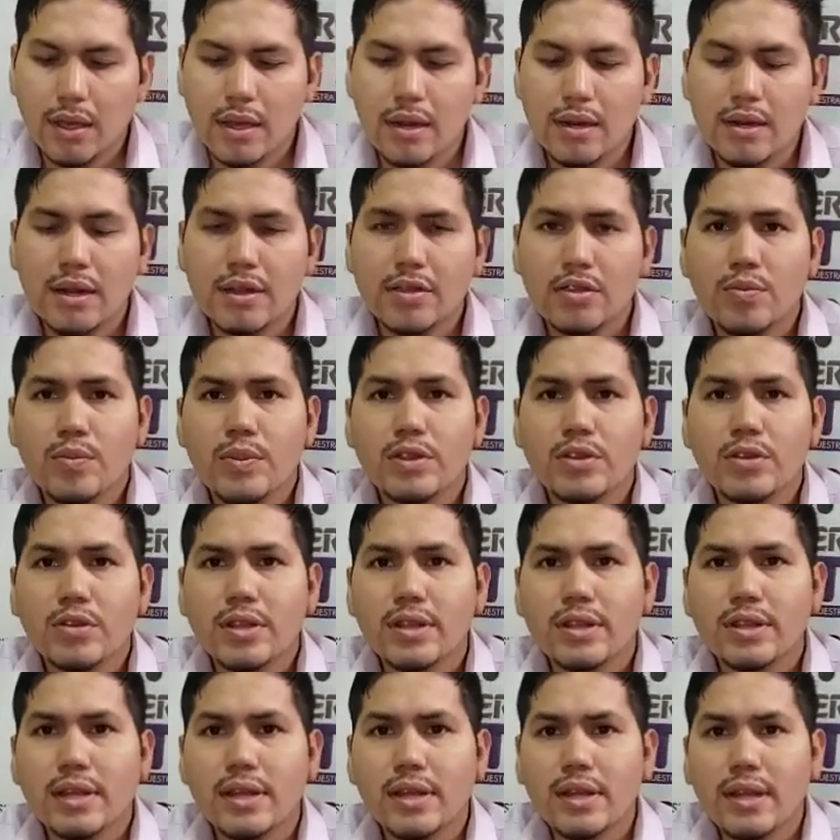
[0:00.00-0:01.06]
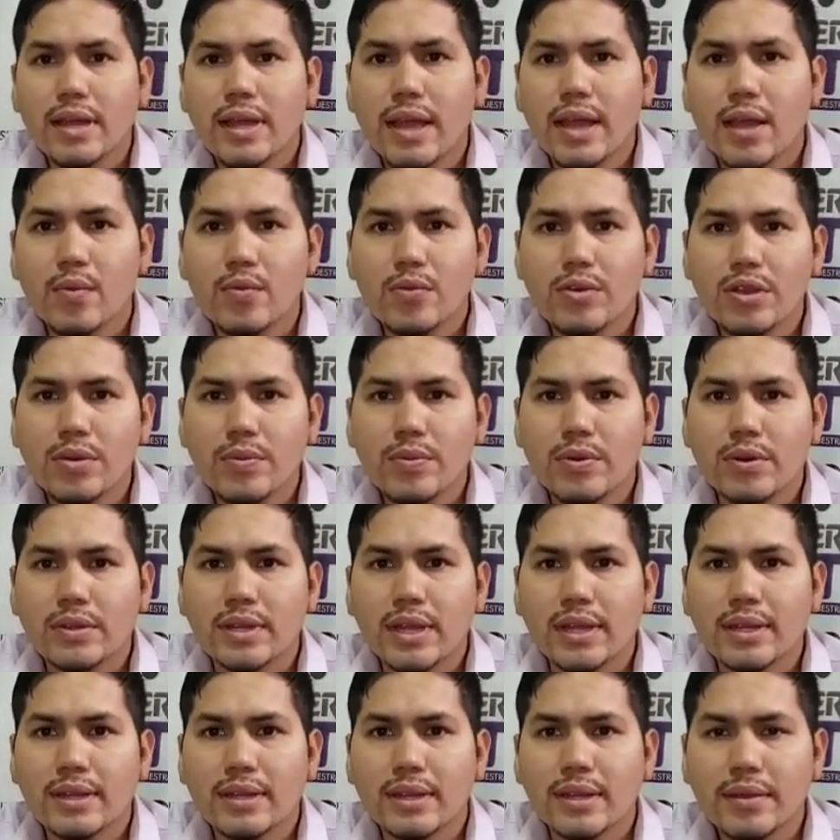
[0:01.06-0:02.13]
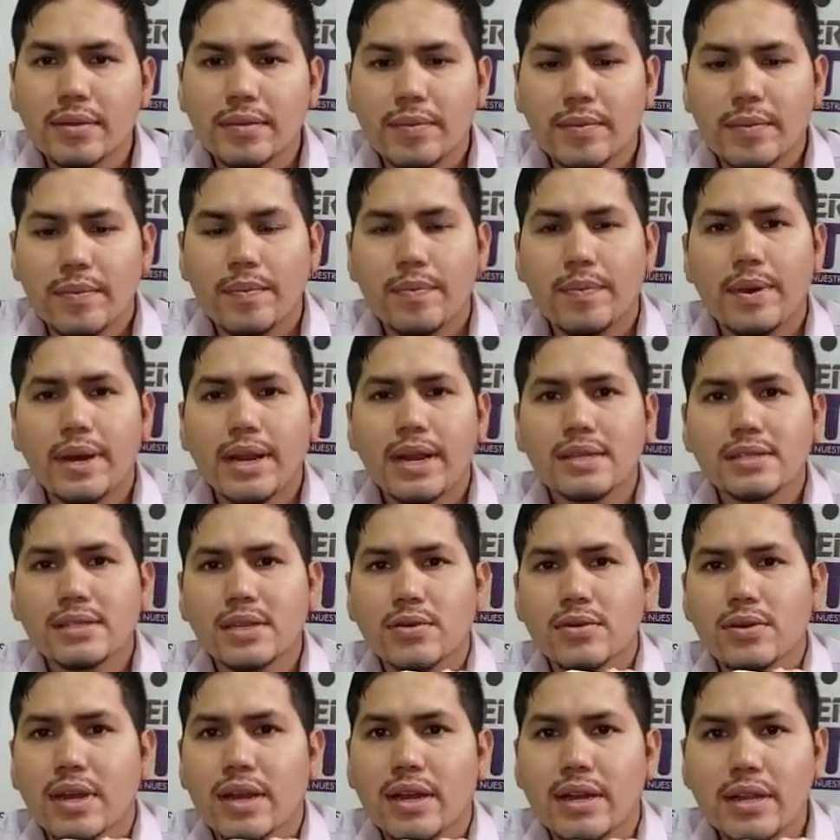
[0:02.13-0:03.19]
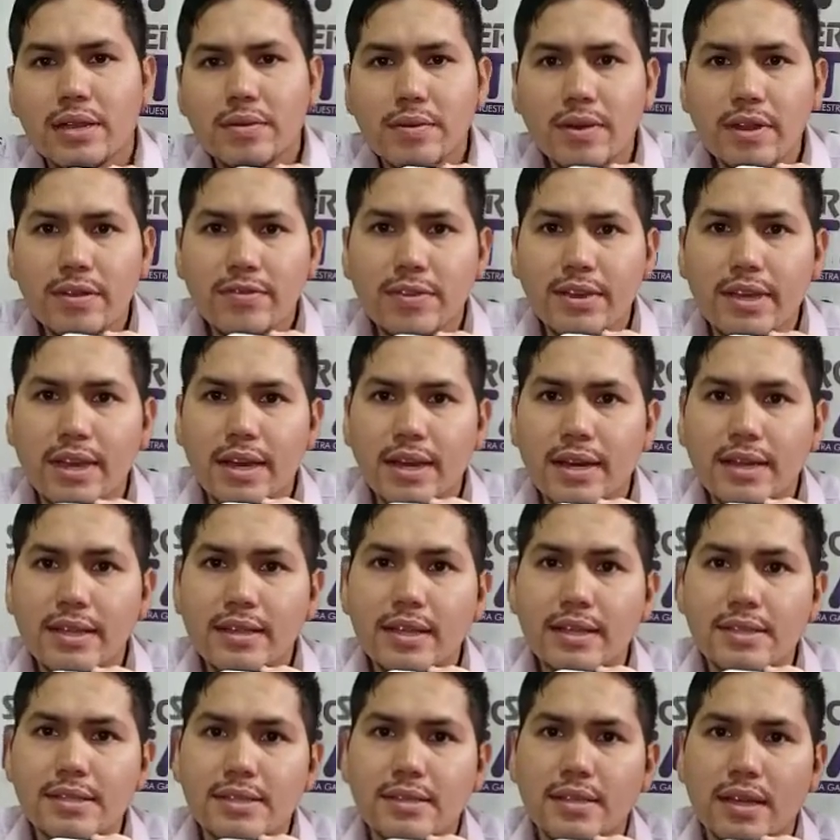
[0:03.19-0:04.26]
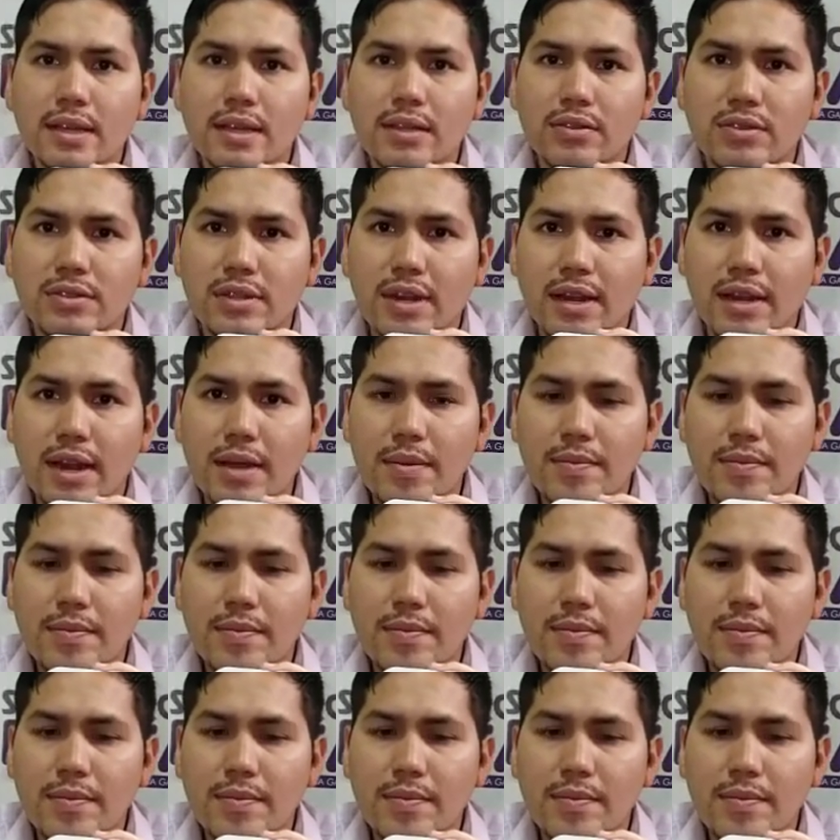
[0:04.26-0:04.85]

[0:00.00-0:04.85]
El radiómetro dental es muy importante para asegurar y verificar la intensidad de nuestras